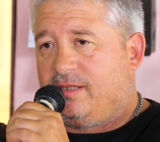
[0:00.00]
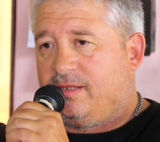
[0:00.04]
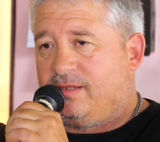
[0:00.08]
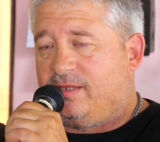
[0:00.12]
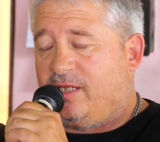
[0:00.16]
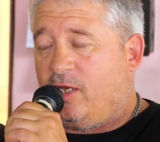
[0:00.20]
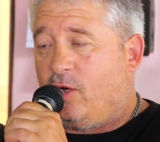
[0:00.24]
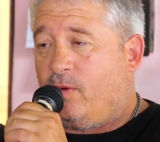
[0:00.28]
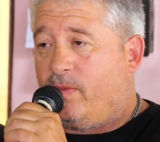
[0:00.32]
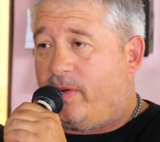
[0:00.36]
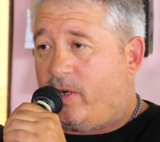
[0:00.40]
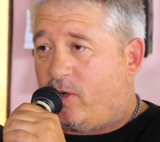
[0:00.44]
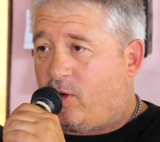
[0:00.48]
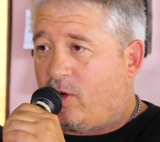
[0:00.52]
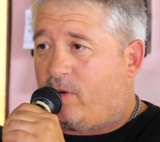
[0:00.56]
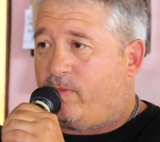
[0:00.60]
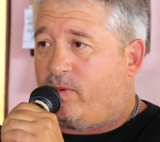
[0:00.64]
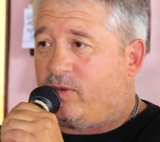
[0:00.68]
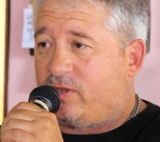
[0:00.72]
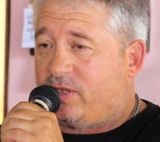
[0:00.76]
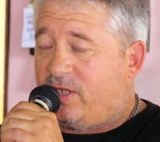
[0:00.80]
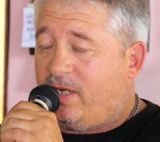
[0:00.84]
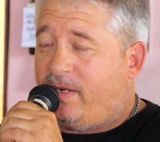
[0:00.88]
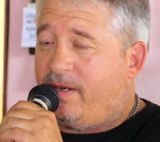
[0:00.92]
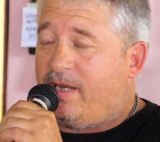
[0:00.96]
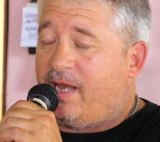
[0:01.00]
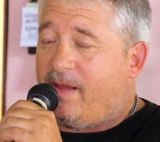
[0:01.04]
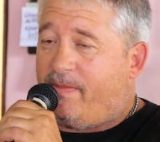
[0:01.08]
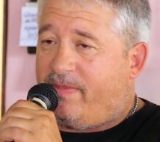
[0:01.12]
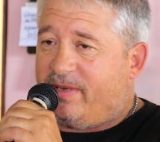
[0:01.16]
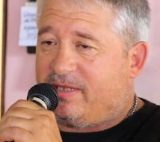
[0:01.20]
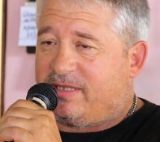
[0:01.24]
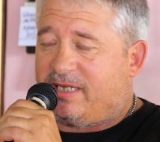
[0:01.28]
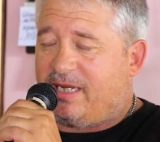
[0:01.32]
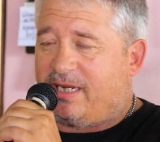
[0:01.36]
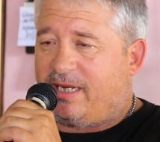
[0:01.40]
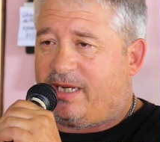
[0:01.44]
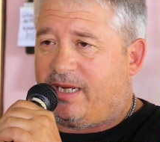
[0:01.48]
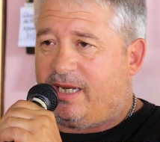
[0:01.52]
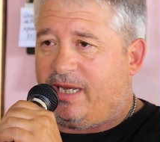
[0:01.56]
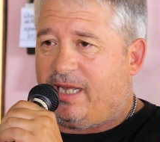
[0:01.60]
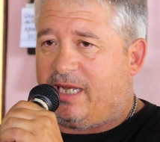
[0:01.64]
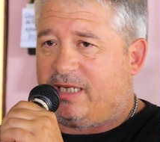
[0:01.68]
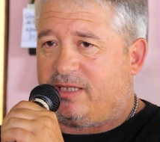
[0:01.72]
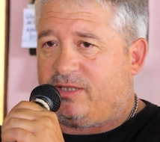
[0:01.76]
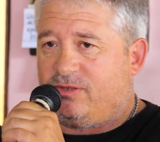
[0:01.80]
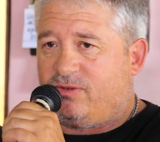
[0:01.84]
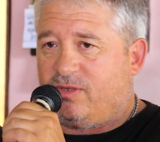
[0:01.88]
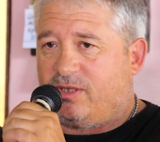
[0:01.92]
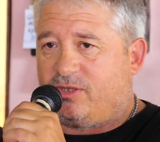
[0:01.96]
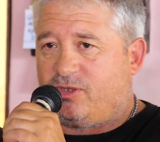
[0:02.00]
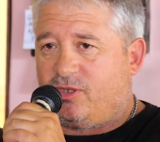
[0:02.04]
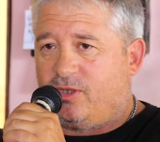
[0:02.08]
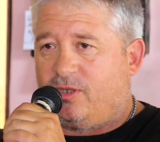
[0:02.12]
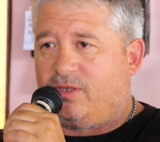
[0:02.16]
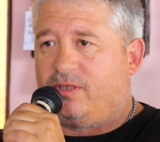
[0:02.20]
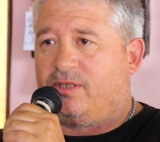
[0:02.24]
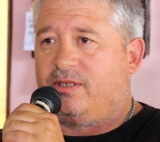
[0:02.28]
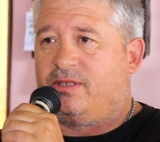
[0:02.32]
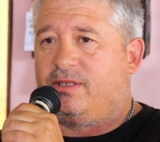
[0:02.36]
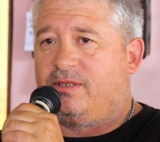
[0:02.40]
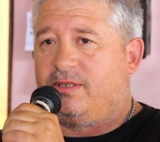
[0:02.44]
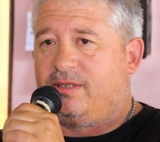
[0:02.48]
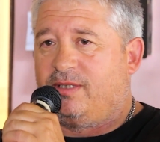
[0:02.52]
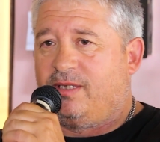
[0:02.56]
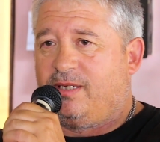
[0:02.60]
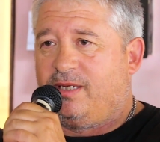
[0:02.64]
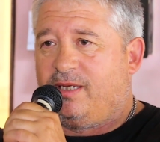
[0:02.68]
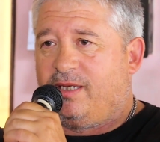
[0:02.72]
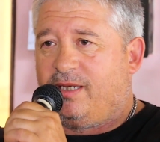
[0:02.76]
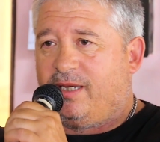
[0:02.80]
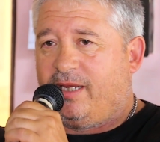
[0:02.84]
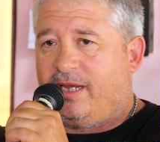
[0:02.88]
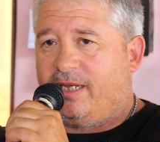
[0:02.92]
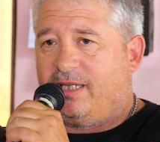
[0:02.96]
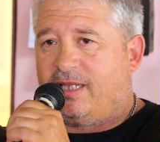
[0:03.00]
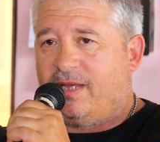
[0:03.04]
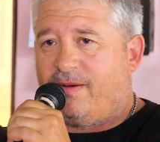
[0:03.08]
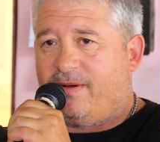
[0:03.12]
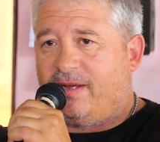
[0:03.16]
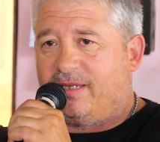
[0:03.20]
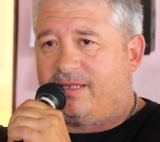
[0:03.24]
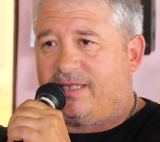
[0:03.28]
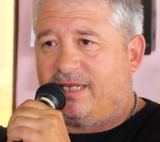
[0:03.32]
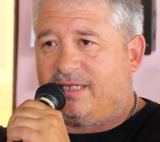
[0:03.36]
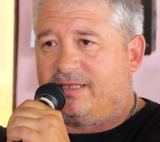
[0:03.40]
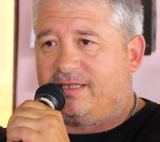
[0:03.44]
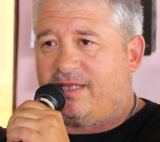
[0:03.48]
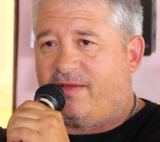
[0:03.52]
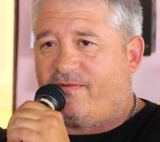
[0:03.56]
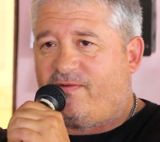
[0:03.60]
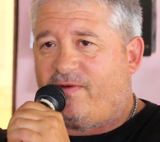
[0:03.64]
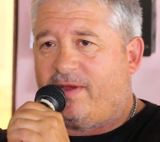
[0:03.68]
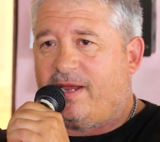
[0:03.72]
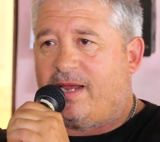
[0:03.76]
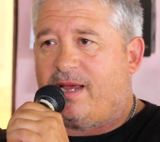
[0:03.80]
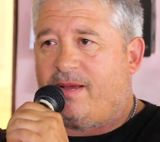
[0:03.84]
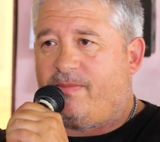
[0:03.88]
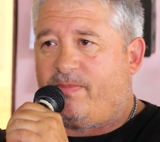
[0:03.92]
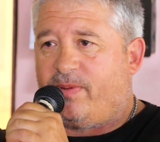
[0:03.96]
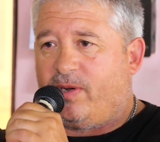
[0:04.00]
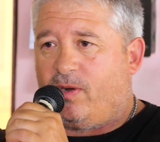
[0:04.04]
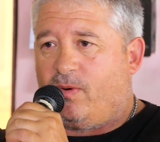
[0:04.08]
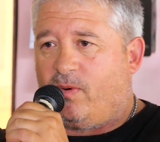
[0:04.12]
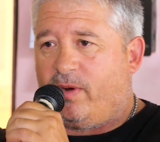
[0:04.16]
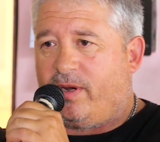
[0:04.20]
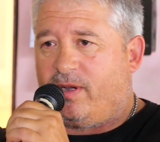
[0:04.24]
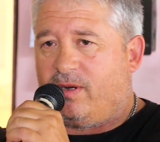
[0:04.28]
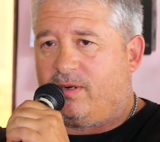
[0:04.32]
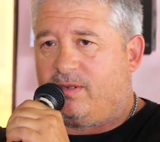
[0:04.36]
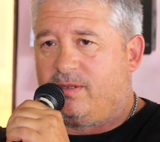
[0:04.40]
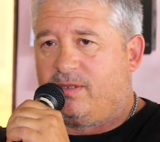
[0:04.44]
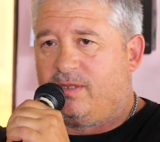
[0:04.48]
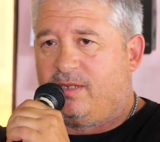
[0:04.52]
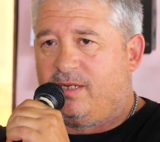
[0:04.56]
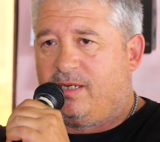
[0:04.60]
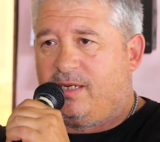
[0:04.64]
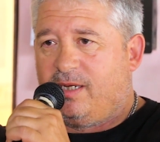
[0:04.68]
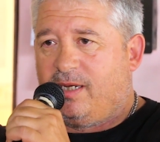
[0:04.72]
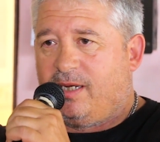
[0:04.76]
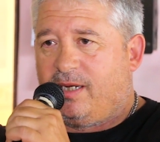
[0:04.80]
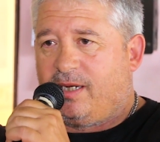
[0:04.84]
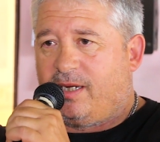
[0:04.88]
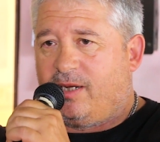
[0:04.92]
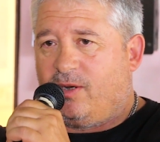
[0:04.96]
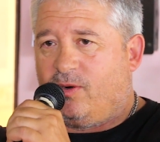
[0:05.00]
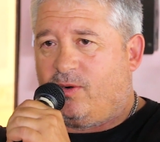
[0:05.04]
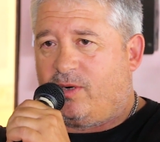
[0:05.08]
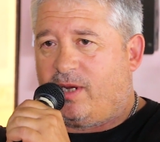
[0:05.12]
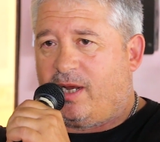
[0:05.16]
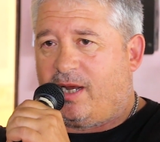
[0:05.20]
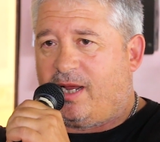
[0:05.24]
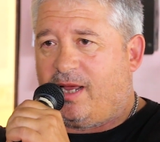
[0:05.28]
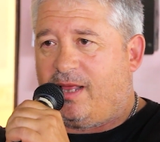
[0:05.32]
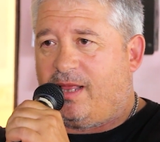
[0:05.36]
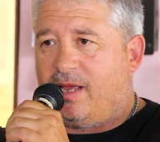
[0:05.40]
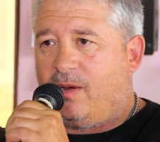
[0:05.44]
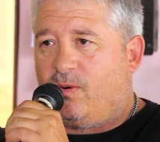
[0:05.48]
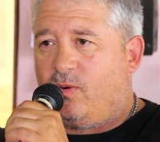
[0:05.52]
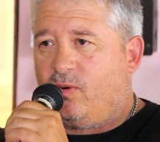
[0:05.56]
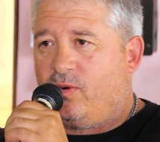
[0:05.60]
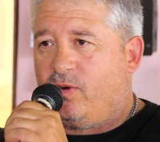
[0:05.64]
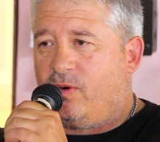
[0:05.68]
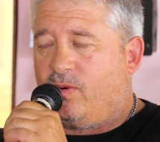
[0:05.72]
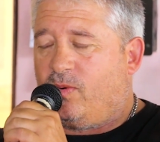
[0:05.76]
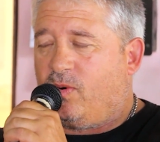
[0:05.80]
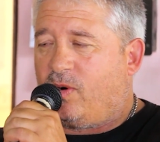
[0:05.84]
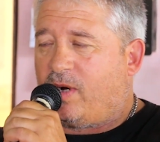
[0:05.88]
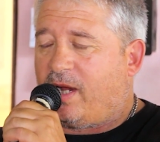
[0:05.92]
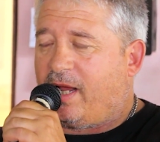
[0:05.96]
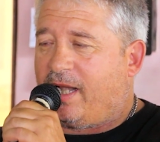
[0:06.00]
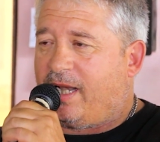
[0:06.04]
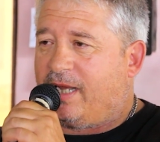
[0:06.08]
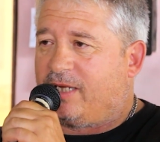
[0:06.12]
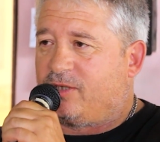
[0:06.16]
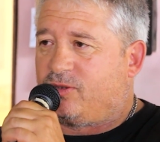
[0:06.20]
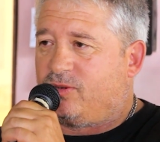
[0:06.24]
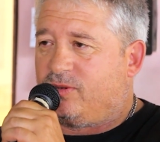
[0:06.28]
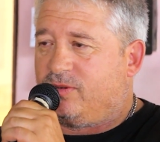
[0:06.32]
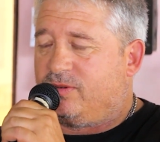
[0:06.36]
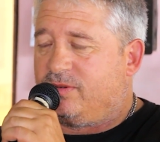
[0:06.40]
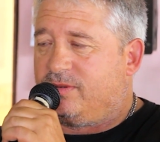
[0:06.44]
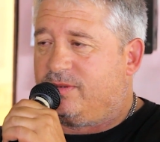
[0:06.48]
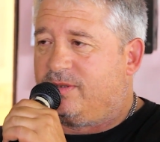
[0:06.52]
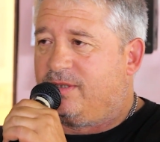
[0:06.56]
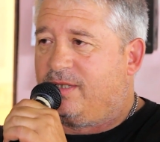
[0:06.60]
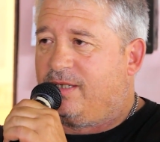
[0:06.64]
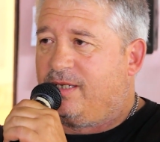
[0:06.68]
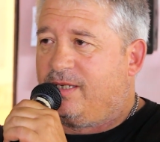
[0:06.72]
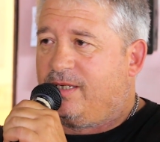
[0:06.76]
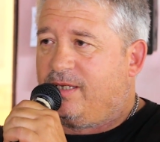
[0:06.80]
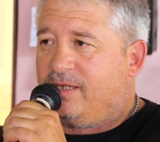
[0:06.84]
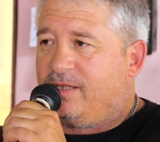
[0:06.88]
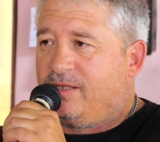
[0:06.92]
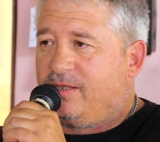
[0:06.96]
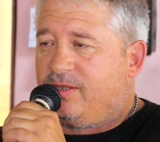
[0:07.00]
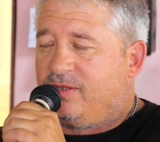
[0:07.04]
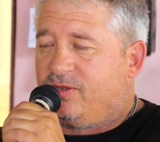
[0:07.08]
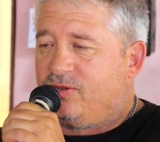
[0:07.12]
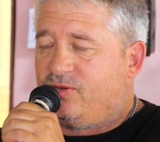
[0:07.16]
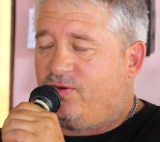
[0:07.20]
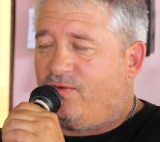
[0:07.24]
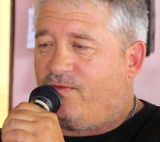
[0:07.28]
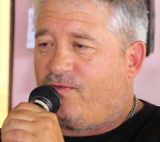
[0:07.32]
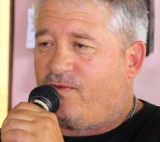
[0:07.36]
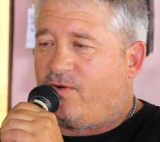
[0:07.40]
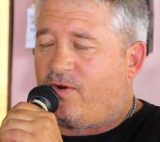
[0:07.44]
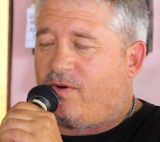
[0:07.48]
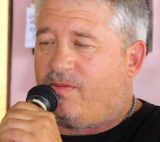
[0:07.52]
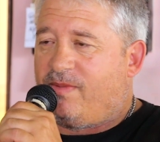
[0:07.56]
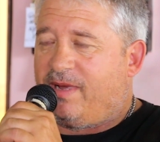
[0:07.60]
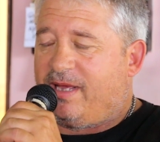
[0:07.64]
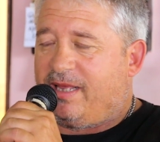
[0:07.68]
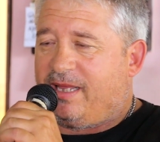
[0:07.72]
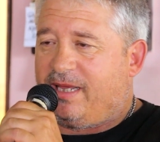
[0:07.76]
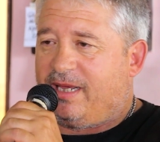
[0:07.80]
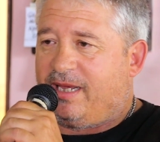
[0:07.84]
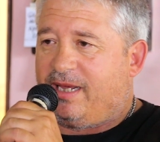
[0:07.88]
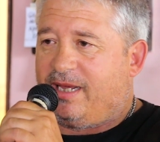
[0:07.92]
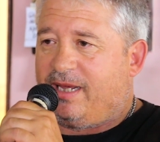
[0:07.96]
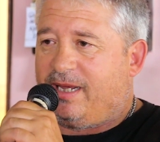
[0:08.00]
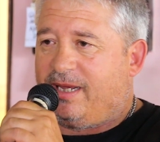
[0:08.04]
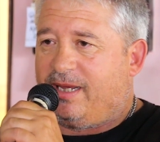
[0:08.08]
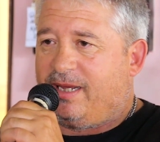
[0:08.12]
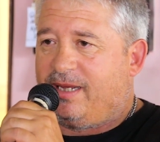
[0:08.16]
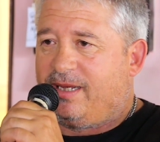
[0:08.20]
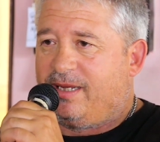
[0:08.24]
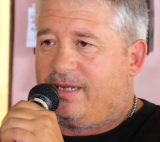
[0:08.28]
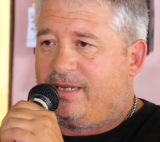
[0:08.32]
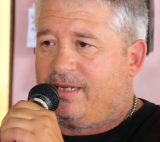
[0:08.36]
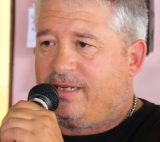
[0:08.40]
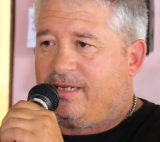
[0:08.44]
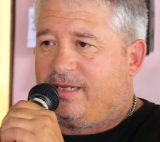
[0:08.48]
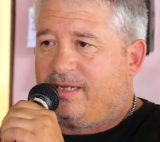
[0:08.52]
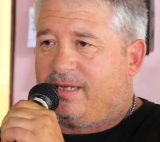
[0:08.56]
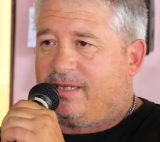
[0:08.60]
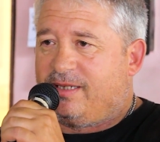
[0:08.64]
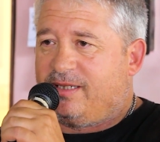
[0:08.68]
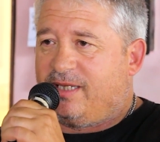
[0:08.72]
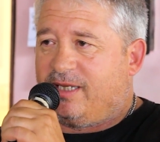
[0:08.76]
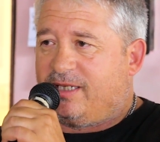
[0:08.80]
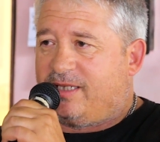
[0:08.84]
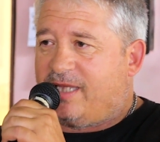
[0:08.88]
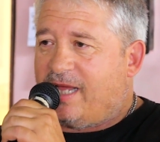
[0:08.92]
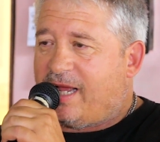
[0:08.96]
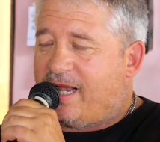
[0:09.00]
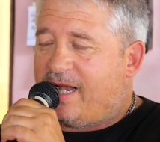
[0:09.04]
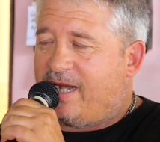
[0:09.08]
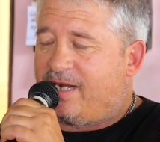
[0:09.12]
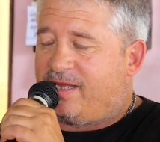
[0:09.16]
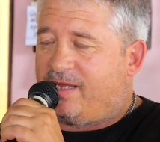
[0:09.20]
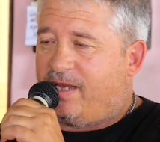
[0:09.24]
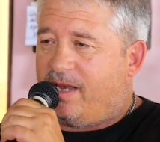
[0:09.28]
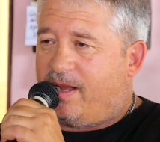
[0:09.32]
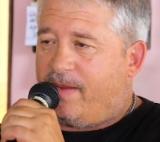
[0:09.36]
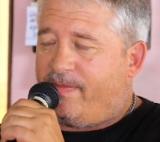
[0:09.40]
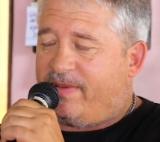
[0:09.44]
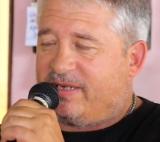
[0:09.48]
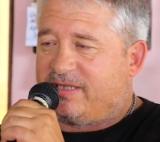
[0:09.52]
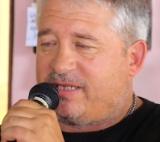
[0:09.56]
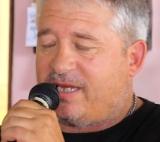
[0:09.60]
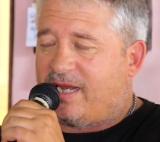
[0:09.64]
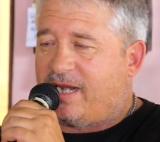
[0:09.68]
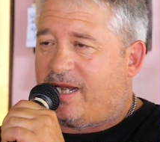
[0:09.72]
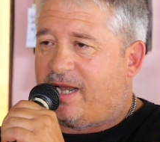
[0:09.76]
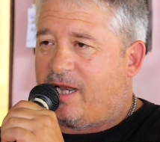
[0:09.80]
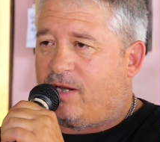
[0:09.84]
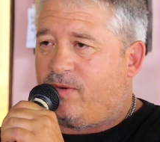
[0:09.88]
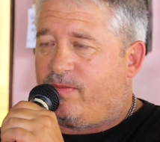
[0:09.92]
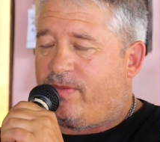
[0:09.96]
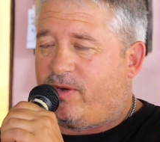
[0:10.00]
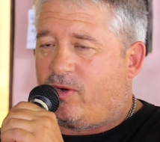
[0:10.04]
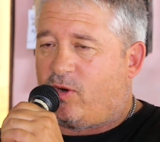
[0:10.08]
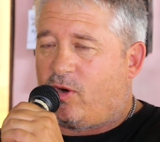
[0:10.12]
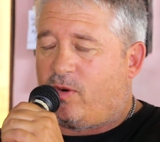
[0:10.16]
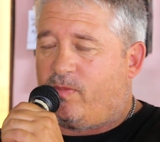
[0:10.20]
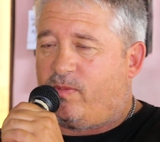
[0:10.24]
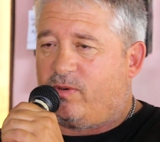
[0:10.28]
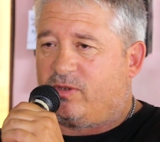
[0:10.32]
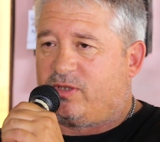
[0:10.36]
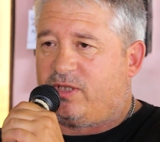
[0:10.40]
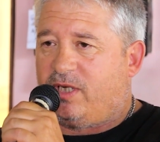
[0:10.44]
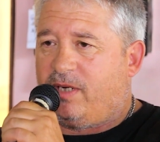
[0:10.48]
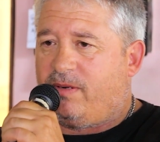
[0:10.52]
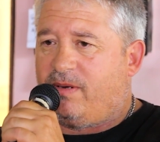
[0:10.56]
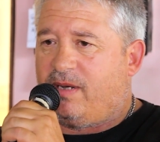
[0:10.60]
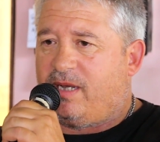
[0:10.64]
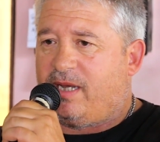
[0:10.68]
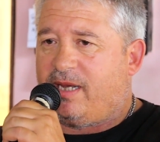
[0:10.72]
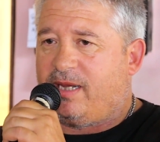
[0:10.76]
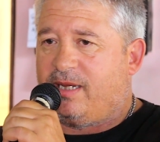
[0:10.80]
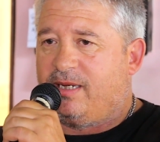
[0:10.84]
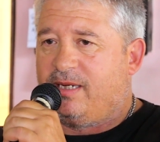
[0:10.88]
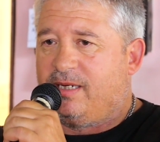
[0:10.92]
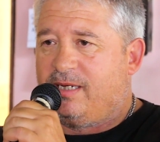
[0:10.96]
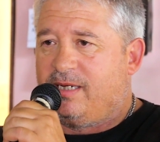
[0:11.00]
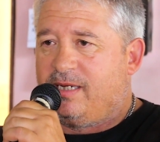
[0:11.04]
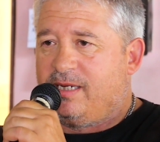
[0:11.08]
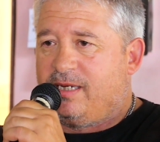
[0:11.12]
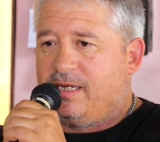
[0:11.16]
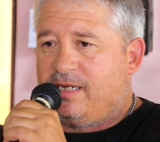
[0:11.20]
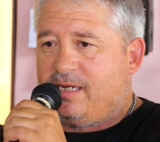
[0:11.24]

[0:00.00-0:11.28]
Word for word: de lo mejor posible, a pesar que la situación está bastante fea, pero bueno, creo que cada uno buscará su, su forma de, estar, de pasarla lo mejor posible.